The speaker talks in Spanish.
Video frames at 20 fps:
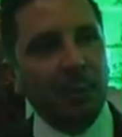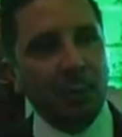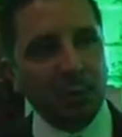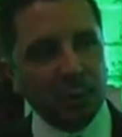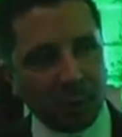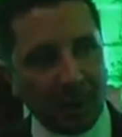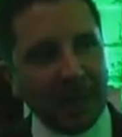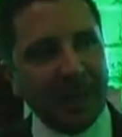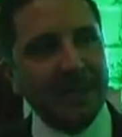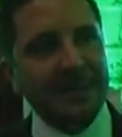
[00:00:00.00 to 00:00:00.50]

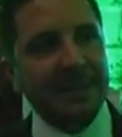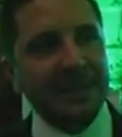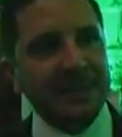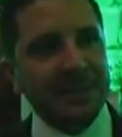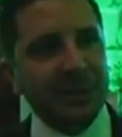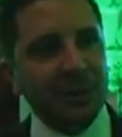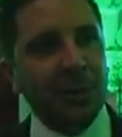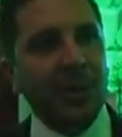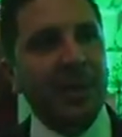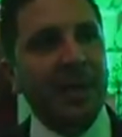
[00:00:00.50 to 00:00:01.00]
puntual
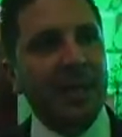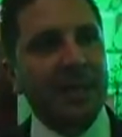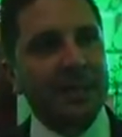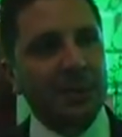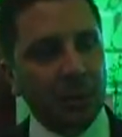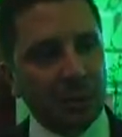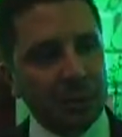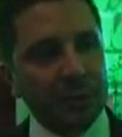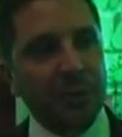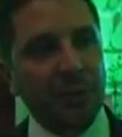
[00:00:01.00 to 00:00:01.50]
atención a la
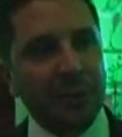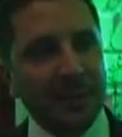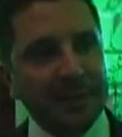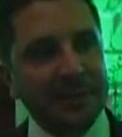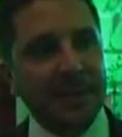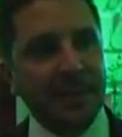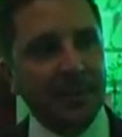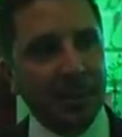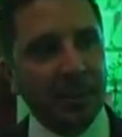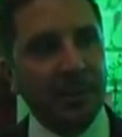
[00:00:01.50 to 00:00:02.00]
solución de
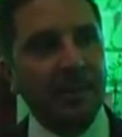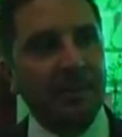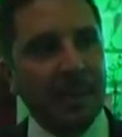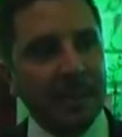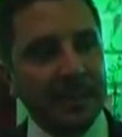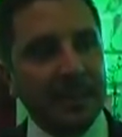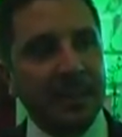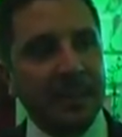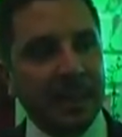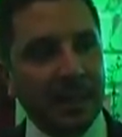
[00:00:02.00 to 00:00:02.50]
esta
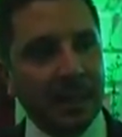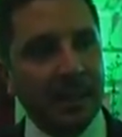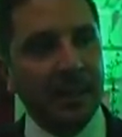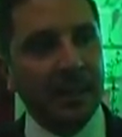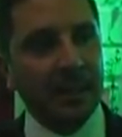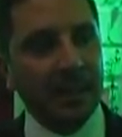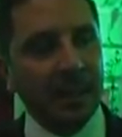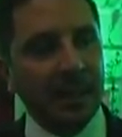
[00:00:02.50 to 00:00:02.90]
problemática